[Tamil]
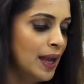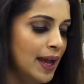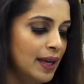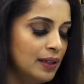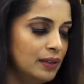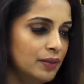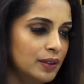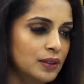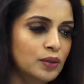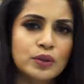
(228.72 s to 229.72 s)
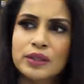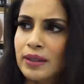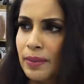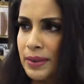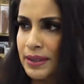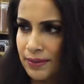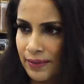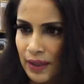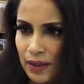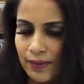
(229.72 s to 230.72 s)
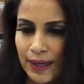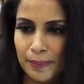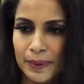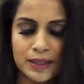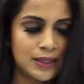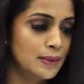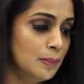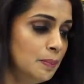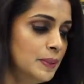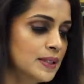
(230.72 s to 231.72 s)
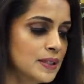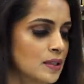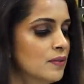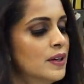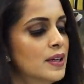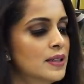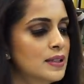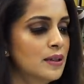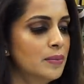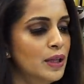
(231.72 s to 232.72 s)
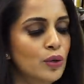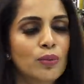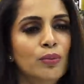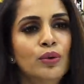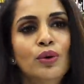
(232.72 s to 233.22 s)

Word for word: அண்ட் இது வந்து ஒரு நம்ம வேர் பண்ணுற சிம்பிள் சல்வார்ஸ் அந்த மாதிரி ரொம்ப